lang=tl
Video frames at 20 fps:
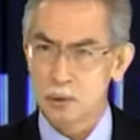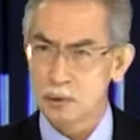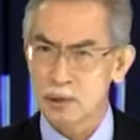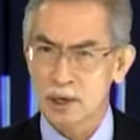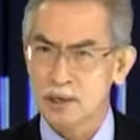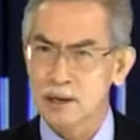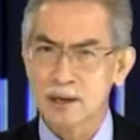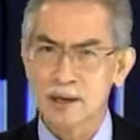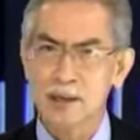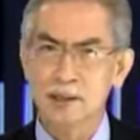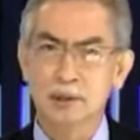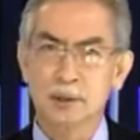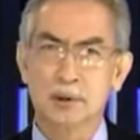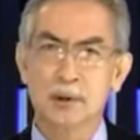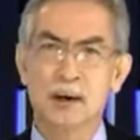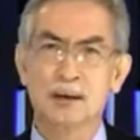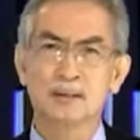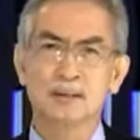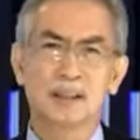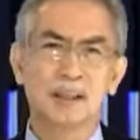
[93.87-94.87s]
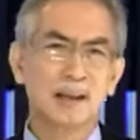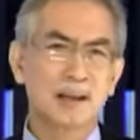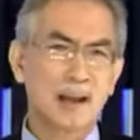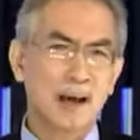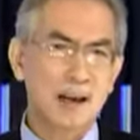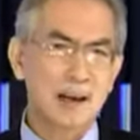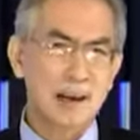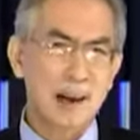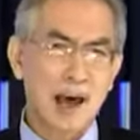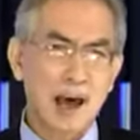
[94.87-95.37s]
Una na rito ang
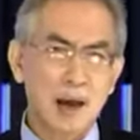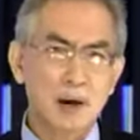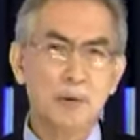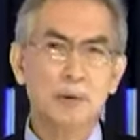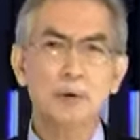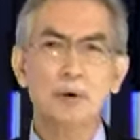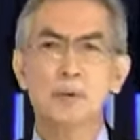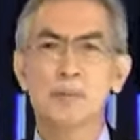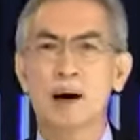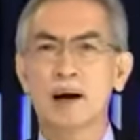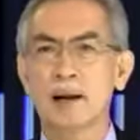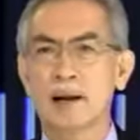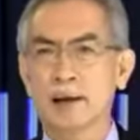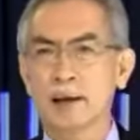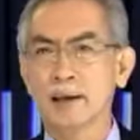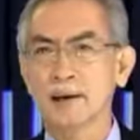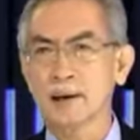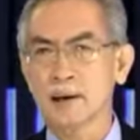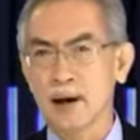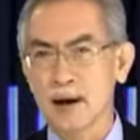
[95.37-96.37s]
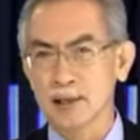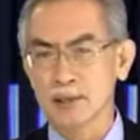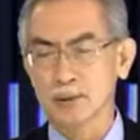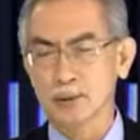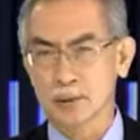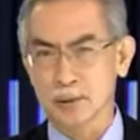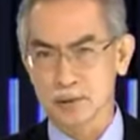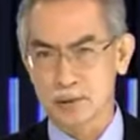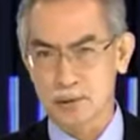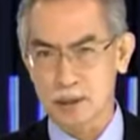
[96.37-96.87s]
tila lalong lumalaking
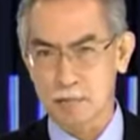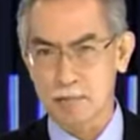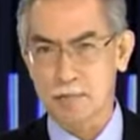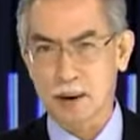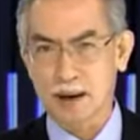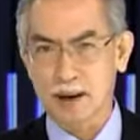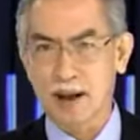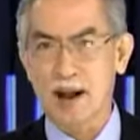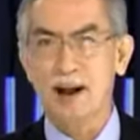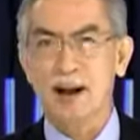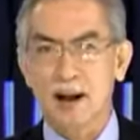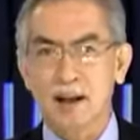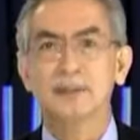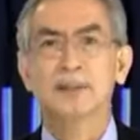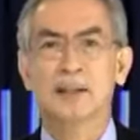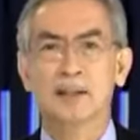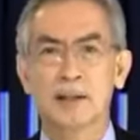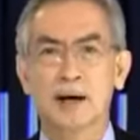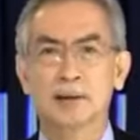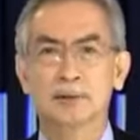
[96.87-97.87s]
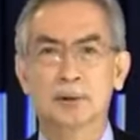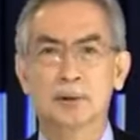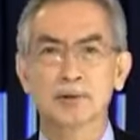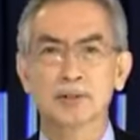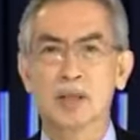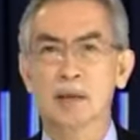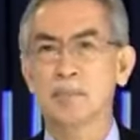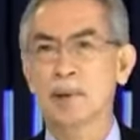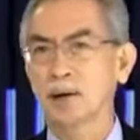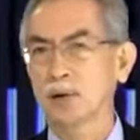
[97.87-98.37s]
gastos ng pagkakandidato
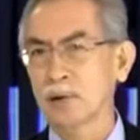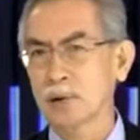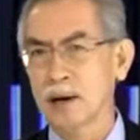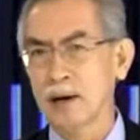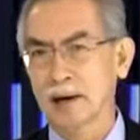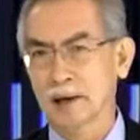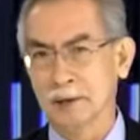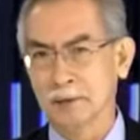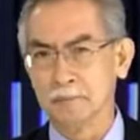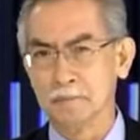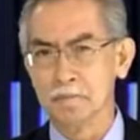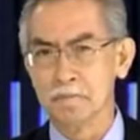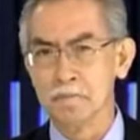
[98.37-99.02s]
sa ibang lugar.